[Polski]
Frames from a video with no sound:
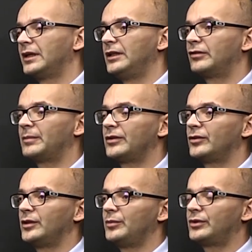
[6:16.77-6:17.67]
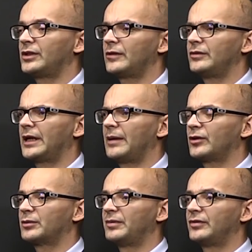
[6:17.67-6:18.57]
informacje o debiucie Saudi
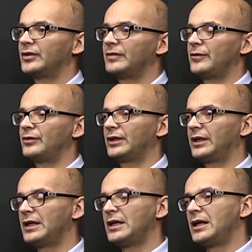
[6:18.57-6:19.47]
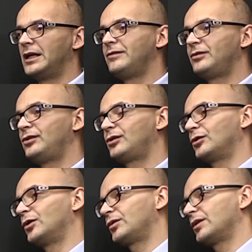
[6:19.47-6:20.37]
Aramco spowodowały, że rynki
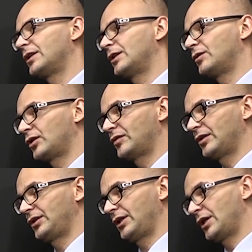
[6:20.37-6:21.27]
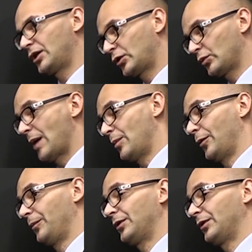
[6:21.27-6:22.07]
schodzące zaczęły zachowywać się słabo.